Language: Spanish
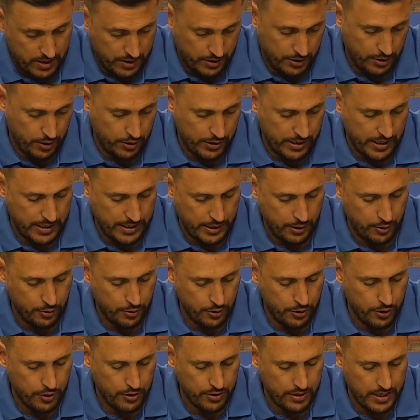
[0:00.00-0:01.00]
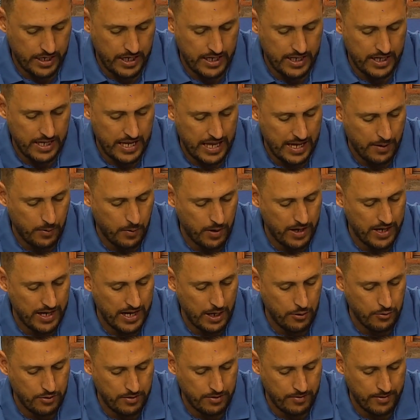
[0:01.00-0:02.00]
y si no sabes yo, en la cual
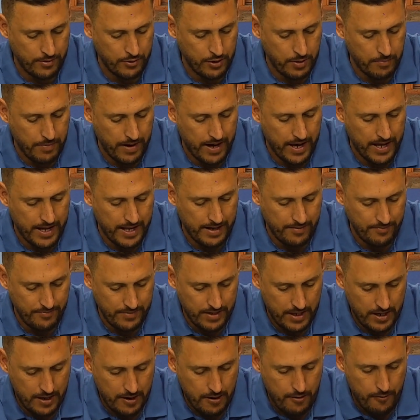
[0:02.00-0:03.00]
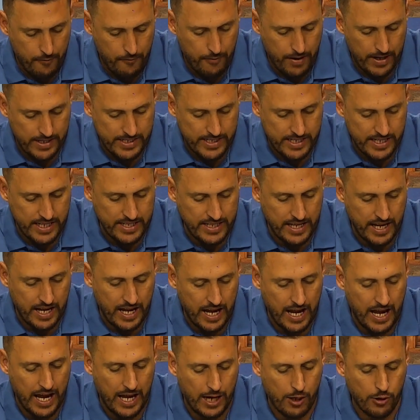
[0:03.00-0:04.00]
el Ayuntamiento de Pájara
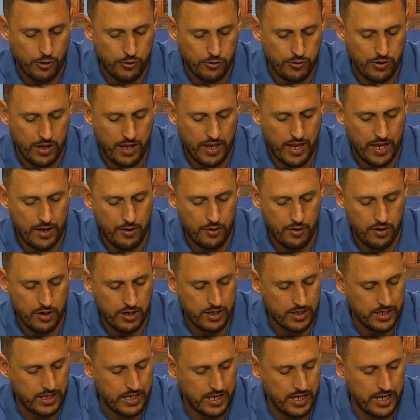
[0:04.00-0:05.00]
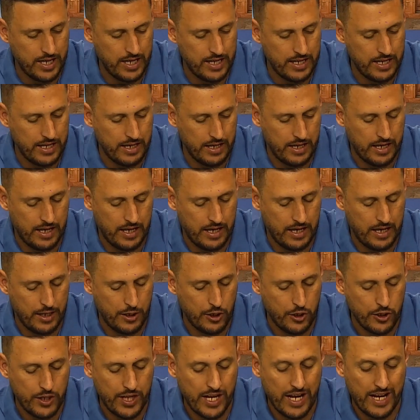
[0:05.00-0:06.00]
facilita a los ciudadanos que
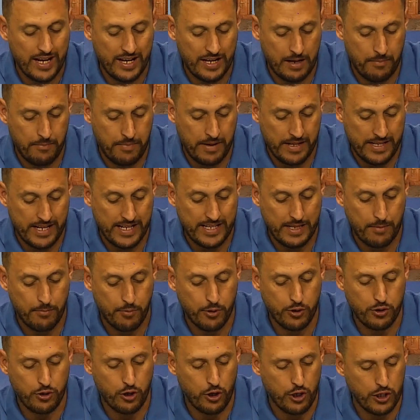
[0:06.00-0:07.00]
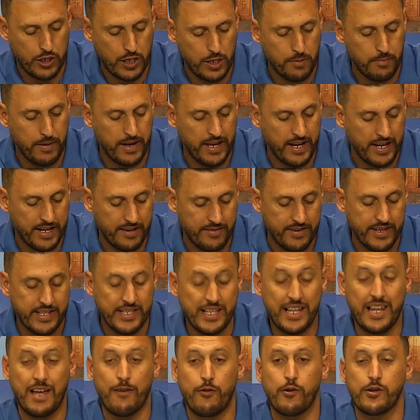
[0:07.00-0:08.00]
eh, no tengan que desplazarse a Puerto del Rosario para
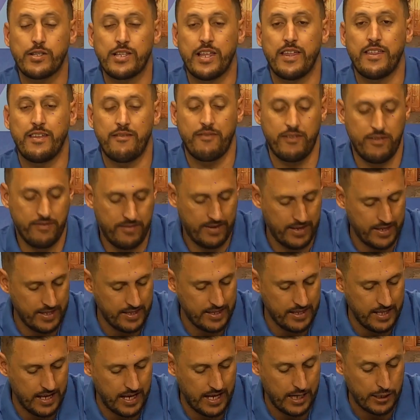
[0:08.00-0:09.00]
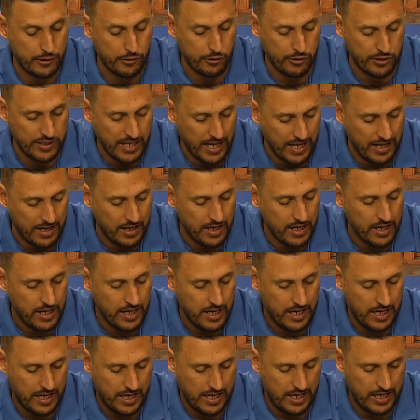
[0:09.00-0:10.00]
inscribirse en la bolsa de vivienda social.
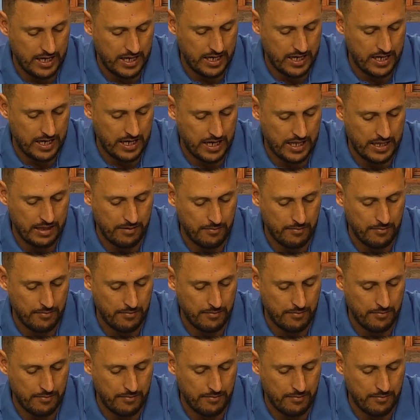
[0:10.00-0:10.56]
Eh,